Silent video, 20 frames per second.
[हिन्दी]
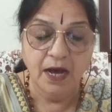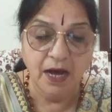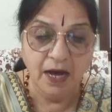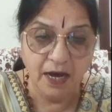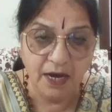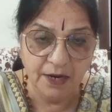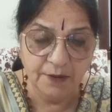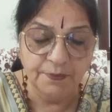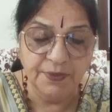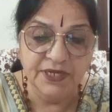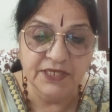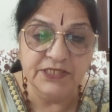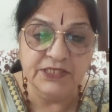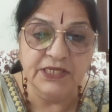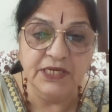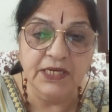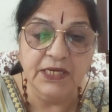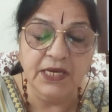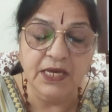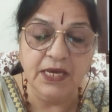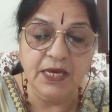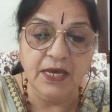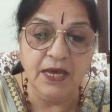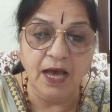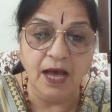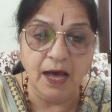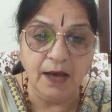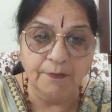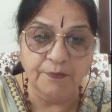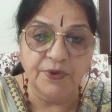हर बच्चे की
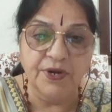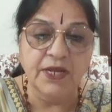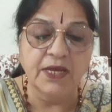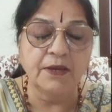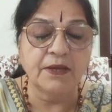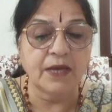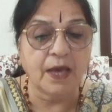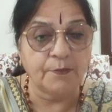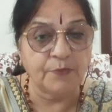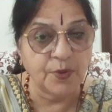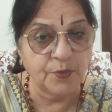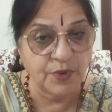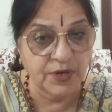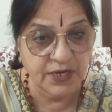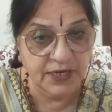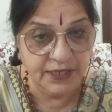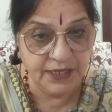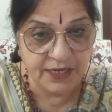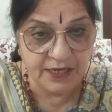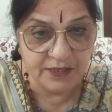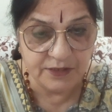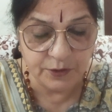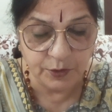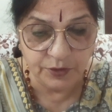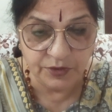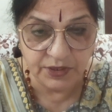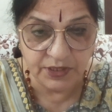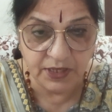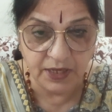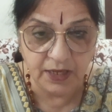अपनी कैपेबिलिटीज़
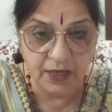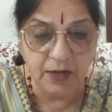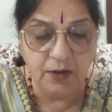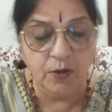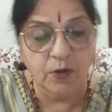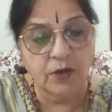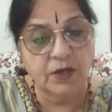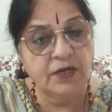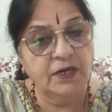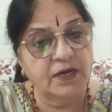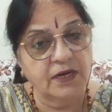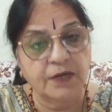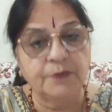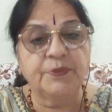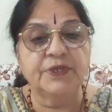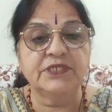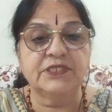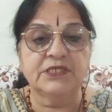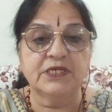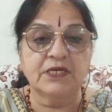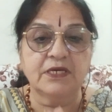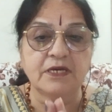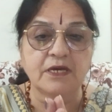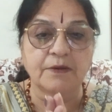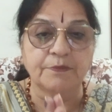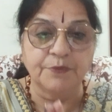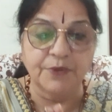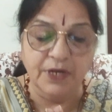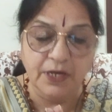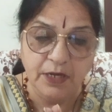होती हैं और हर बच्चे की
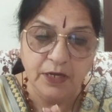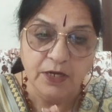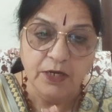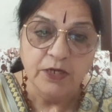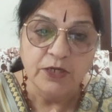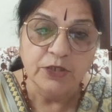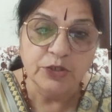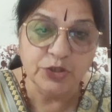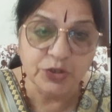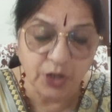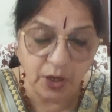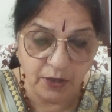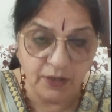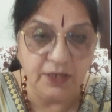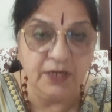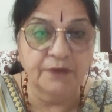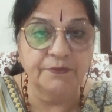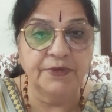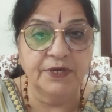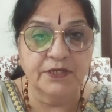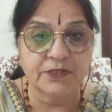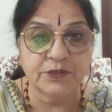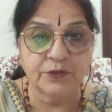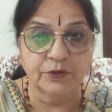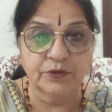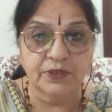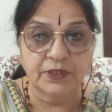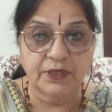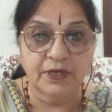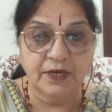अपनी शॉर्ट कमिंग्स
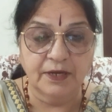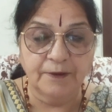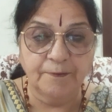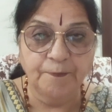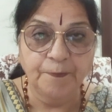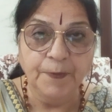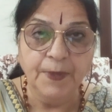होती हैं